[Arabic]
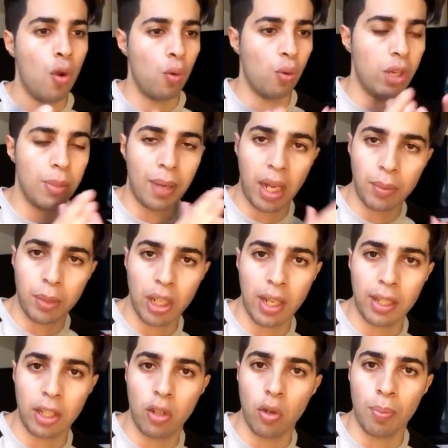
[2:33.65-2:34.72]
واللي بغى يمشي
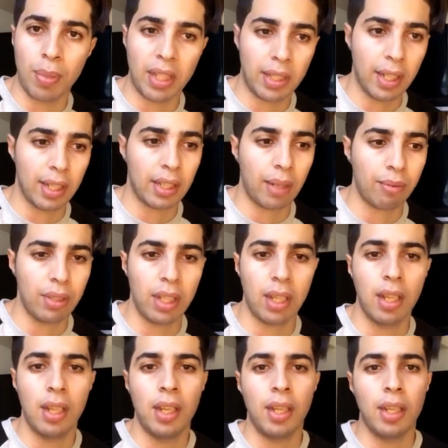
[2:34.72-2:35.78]
لهذا الجروب هذا يهضر
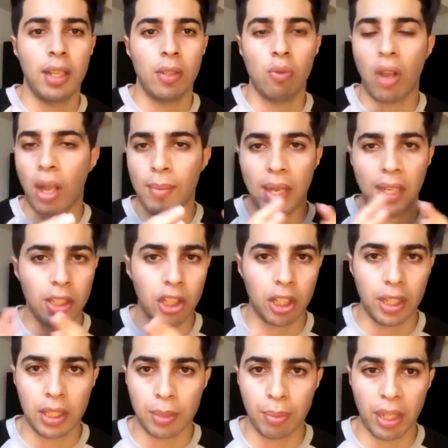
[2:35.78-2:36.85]
فيه واخا ما
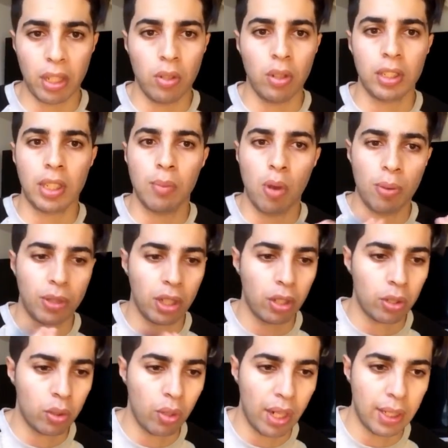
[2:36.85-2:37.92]
عندكش اكسبيريونس المهم
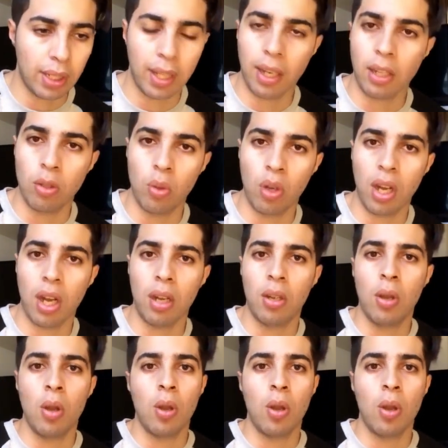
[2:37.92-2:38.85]
تكون عندك غير اللغه